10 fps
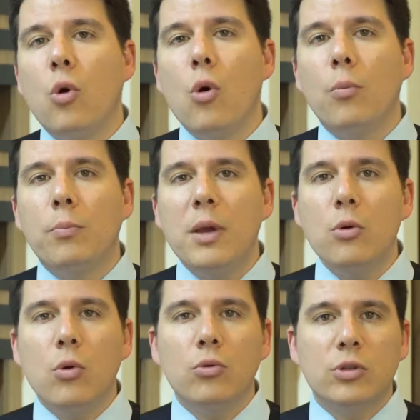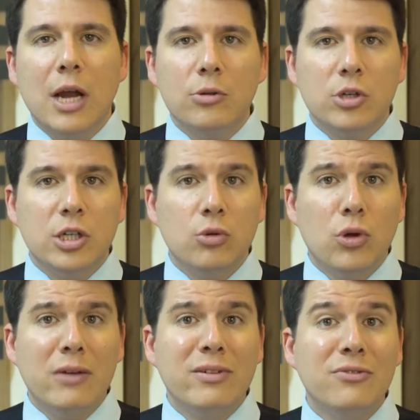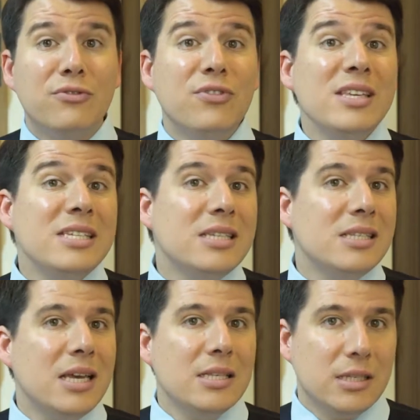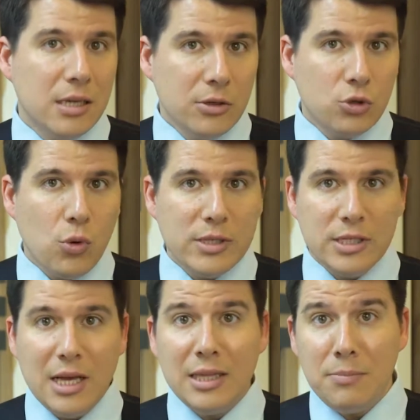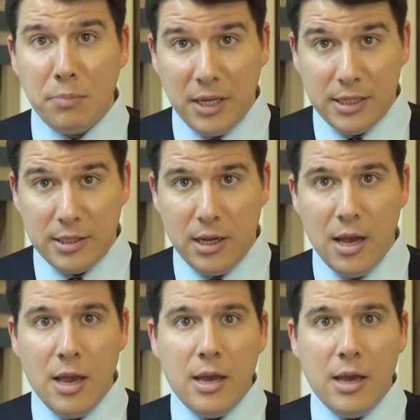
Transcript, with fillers: romper o contrato que já durava 26 anos com a citada empresa